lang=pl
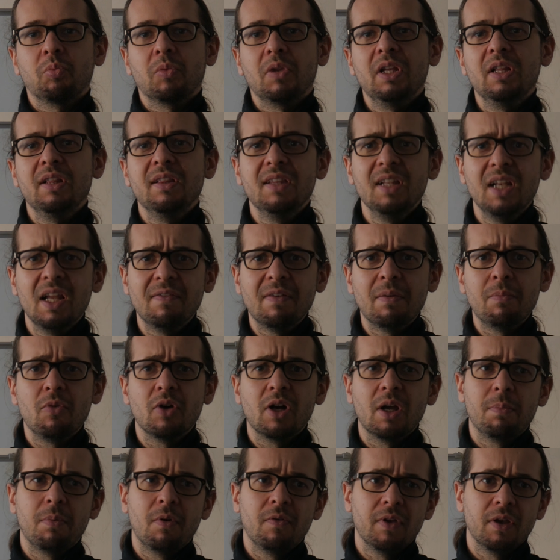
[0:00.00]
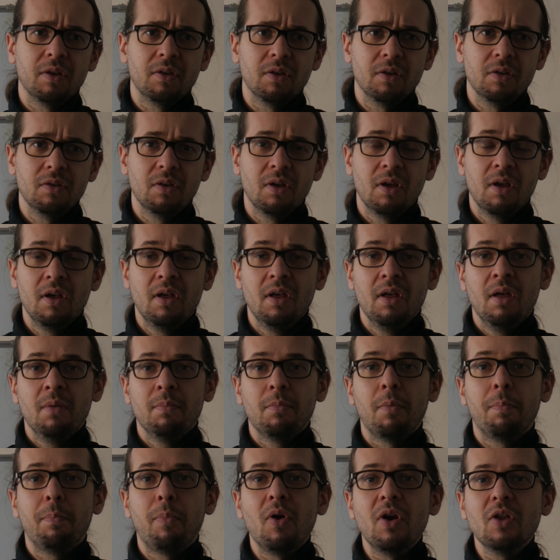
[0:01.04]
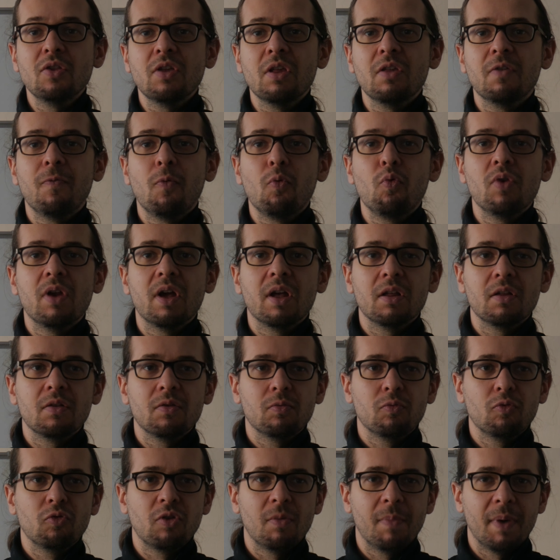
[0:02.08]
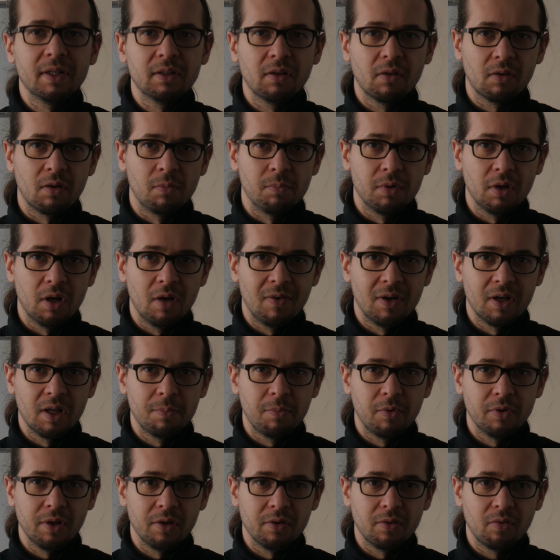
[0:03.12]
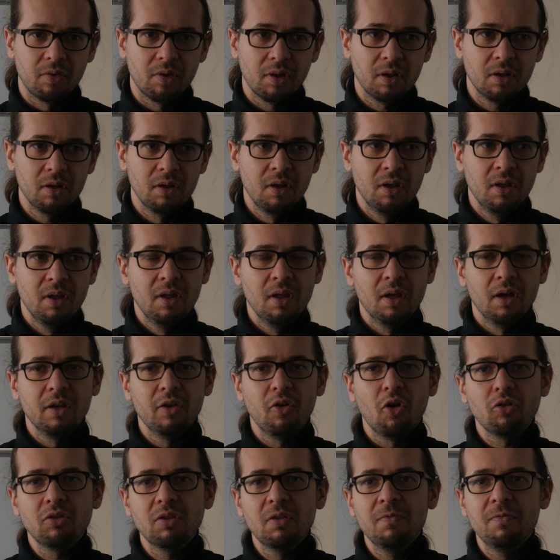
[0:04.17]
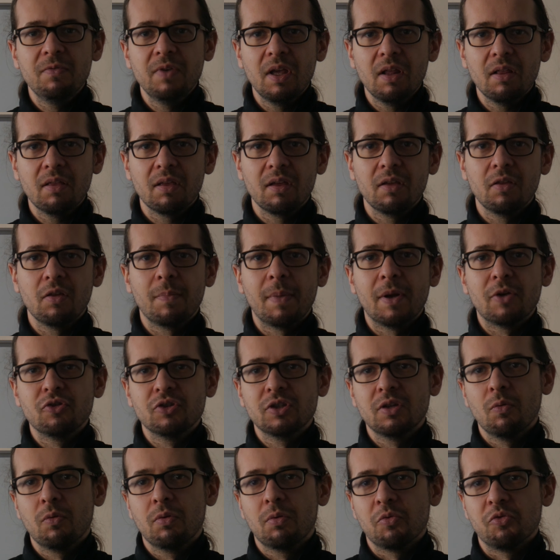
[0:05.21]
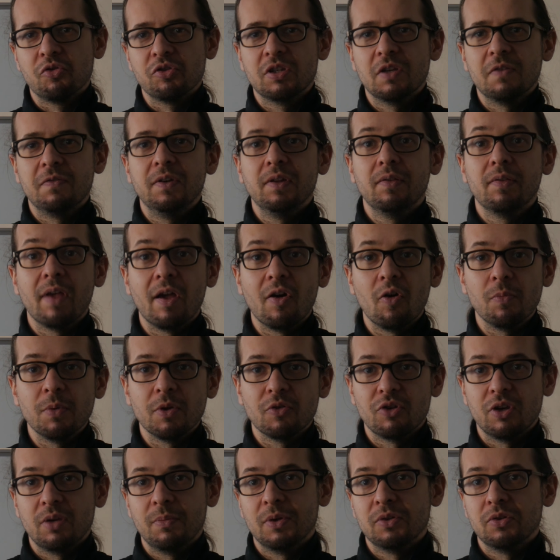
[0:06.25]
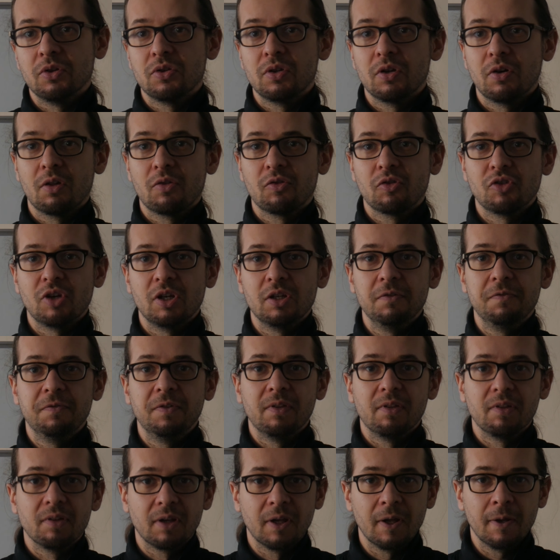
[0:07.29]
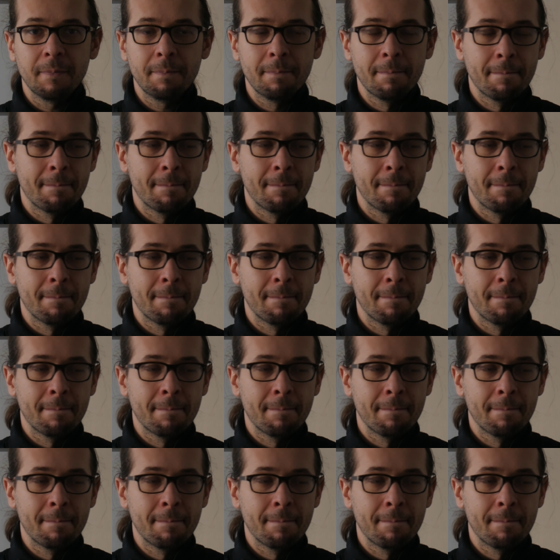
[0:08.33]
I tyle Wam mogę powiedzieć, bo pole to jest w ogóle dużo bardziej skomplikowane pojęcie i o tym więcej zobaczycie, usłyszycie w liceum, jeżeli będziecie rozszerzali fizykę.